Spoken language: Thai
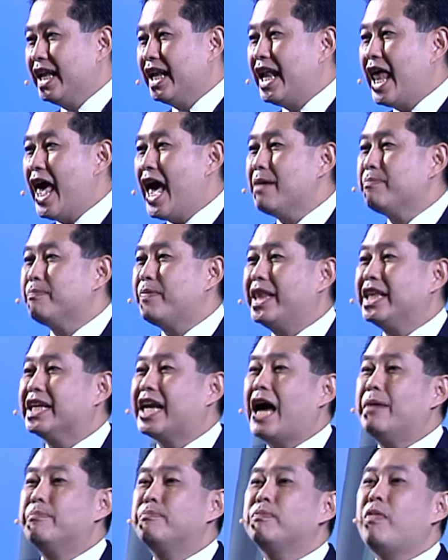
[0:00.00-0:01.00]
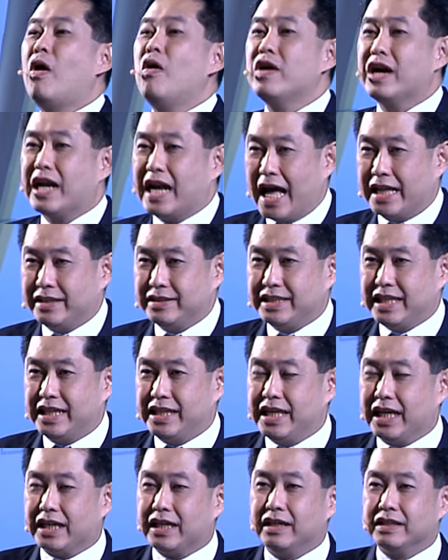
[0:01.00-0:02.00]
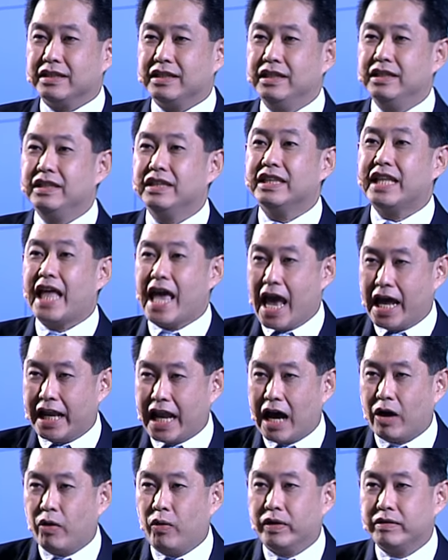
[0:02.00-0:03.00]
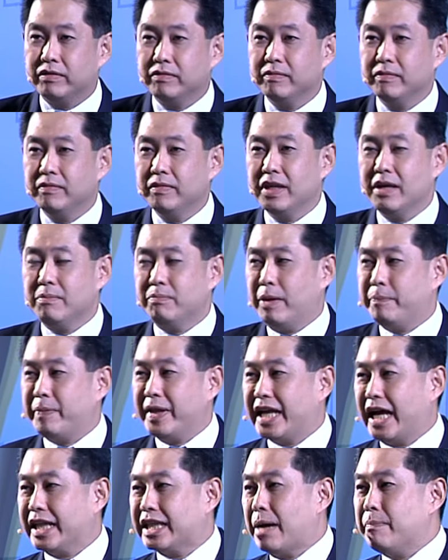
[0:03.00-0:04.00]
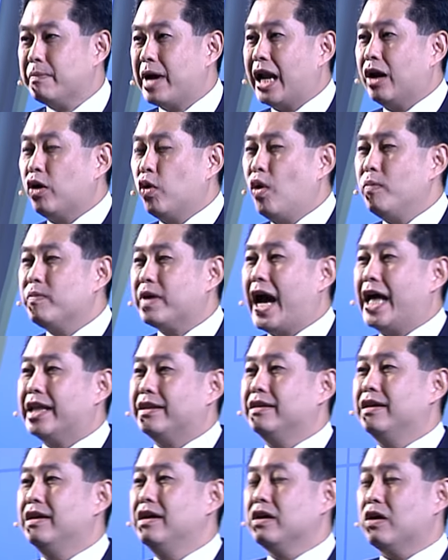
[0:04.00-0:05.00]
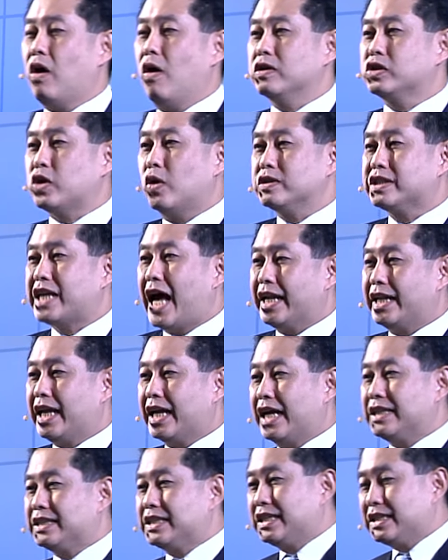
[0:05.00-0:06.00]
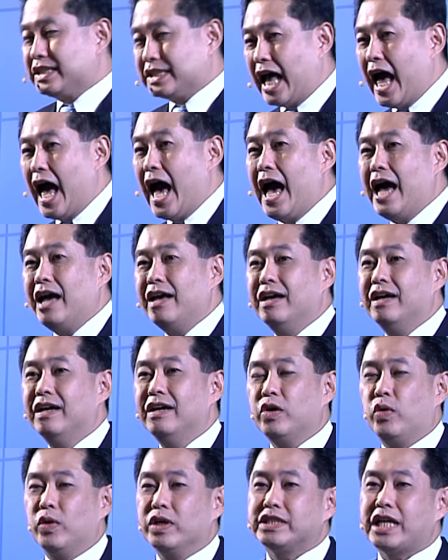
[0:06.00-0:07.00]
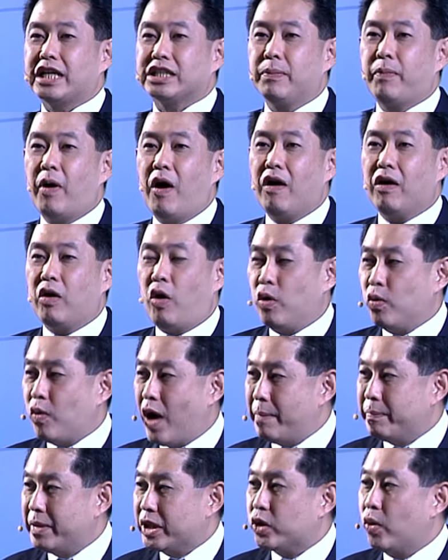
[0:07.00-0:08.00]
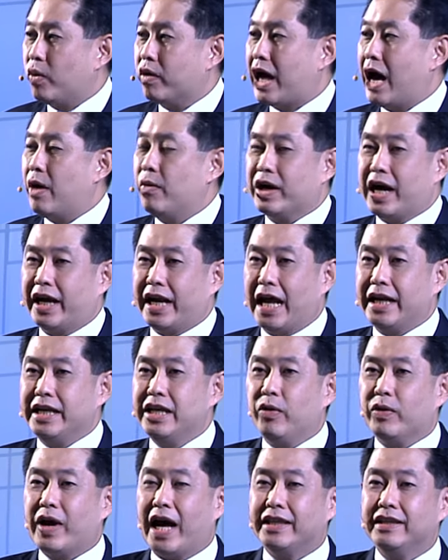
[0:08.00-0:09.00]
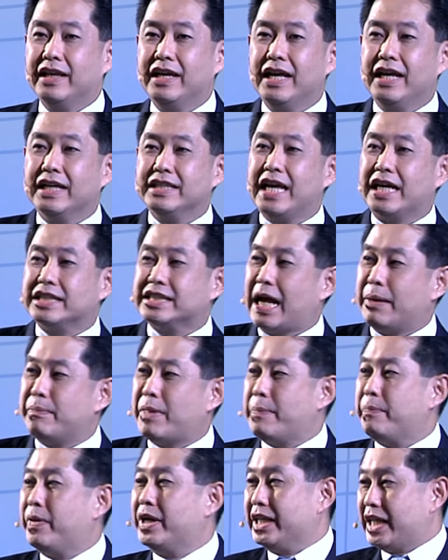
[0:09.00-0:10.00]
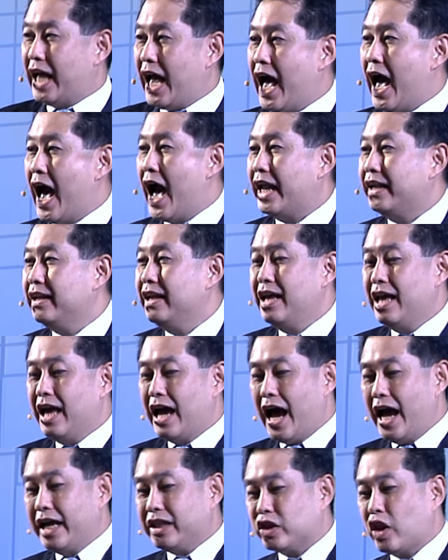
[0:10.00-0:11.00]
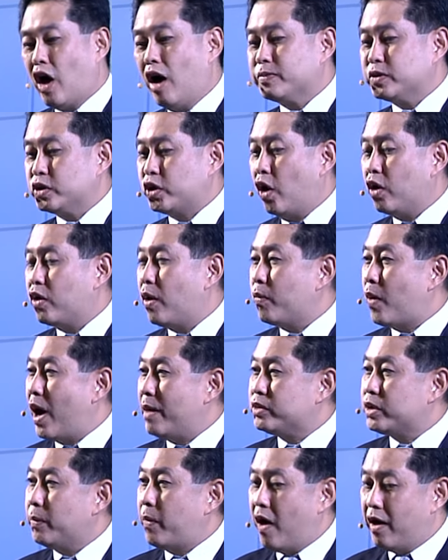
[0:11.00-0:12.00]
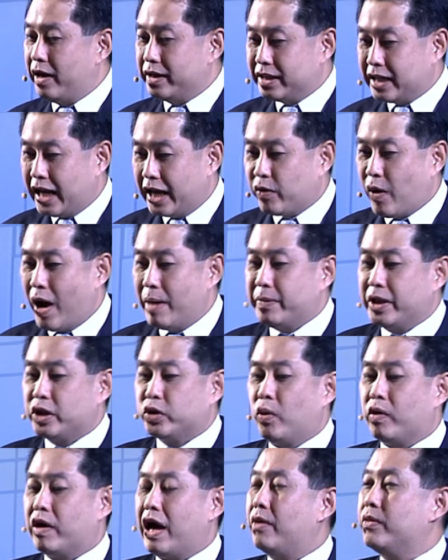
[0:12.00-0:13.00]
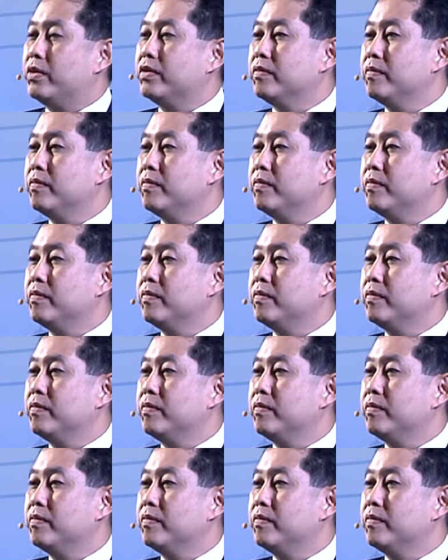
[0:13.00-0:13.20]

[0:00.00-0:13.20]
และเป็นการป้องกันสิ่งที่จะเกิดขึ้นในอนาคตมันเป็นการทำงานร่วมกันของสองศาสตร์ในการศึกษาคุณลักษณะเฉพาะของความเป็นตัวเราขณะเดียวกันยังสามารถผลิตอาหารให้ตอบสนองกับความเฉพาะในความเป็นตัวเรา